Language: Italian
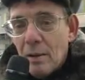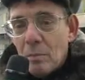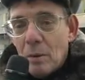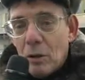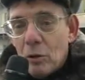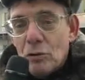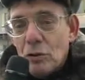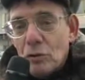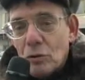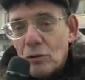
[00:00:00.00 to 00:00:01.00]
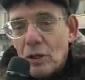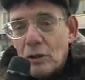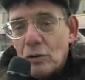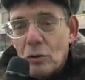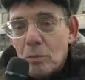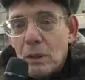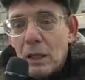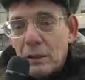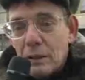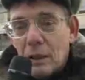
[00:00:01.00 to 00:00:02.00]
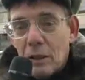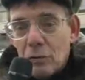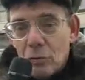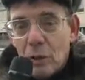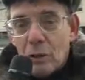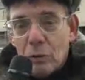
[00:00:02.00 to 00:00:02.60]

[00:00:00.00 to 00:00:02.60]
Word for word: ma i costi sono stati esorbitanti anche sulla